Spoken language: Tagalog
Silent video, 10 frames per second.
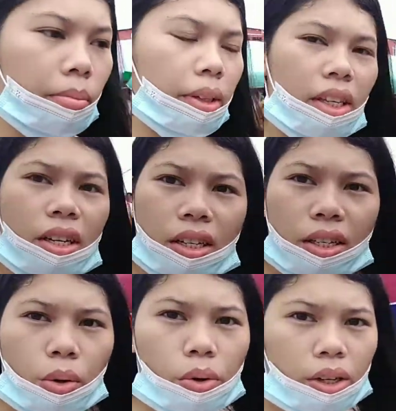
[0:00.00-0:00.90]
Matinda si
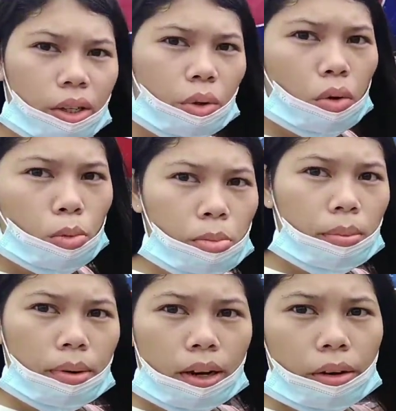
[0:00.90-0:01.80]
kuya. Dito ako
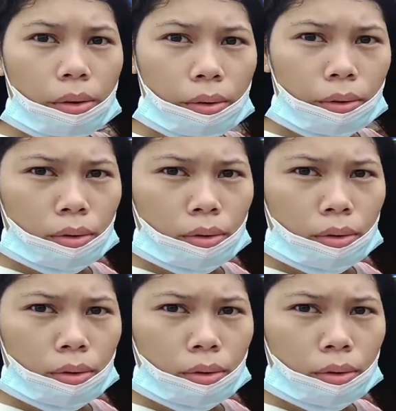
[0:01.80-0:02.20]
bumibili. Oh.